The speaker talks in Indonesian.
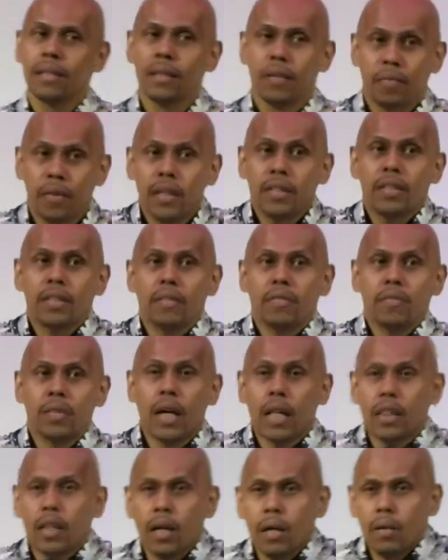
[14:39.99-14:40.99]
Festif,
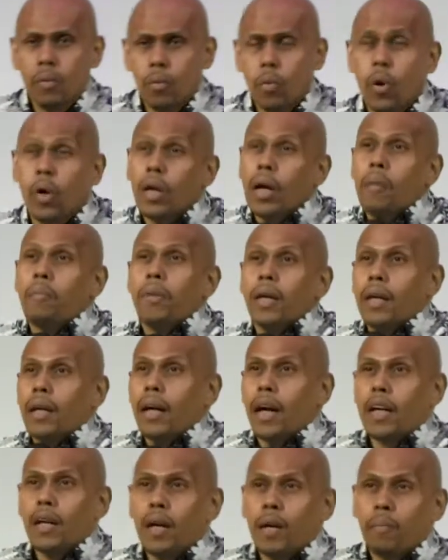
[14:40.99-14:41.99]
datang. Wah rame,
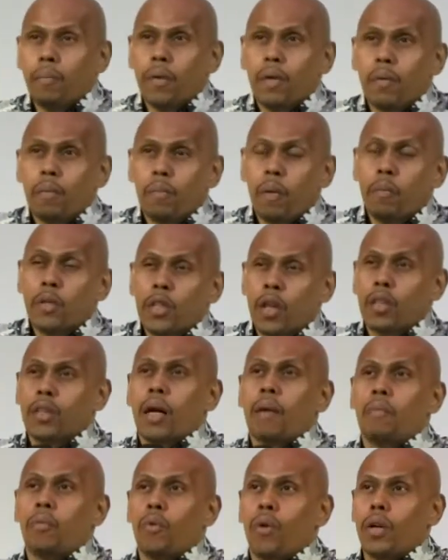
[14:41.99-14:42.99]
ada pembicara
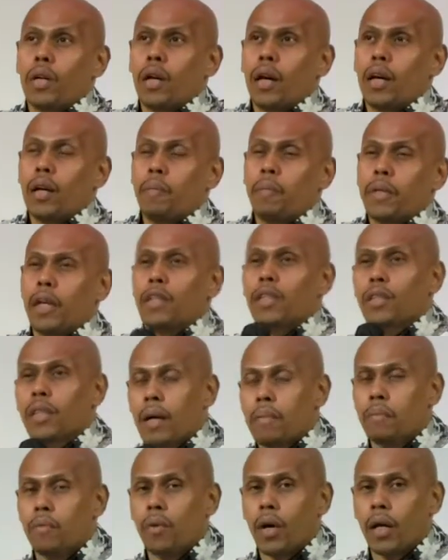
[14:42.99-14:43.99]
tamu, ada ada penyanyi
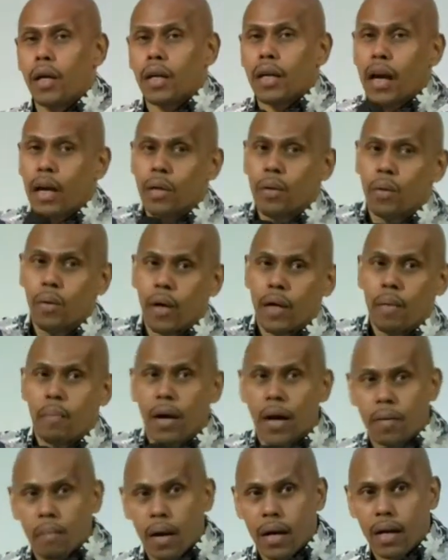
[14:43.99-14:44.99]
tamu, ada kado, ada
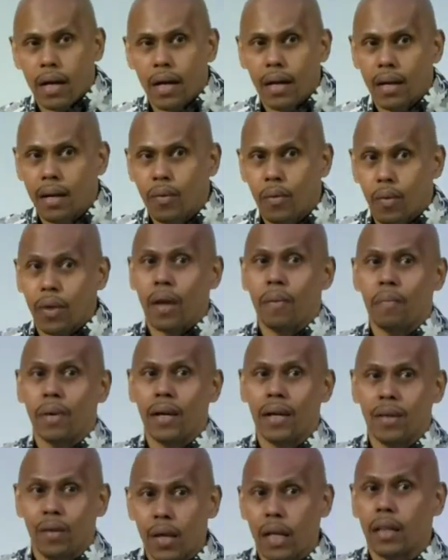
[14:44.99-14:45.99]
makan-makan. Wah oh,
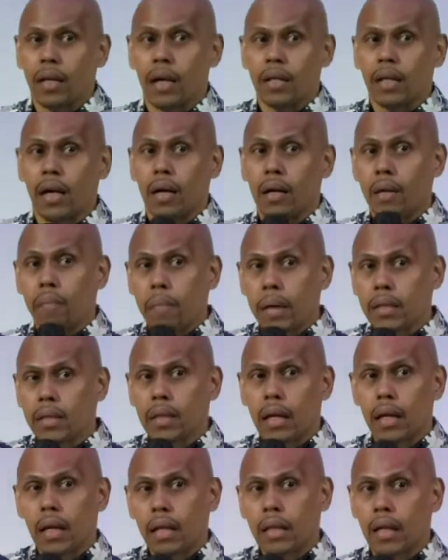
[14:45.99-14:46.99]
rame, datang aja.
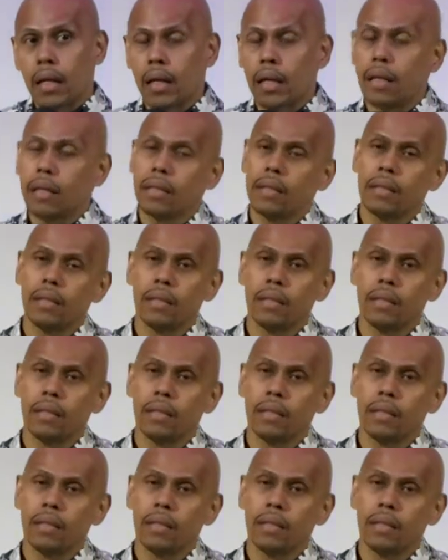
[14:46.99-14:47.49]
Paskah Natal.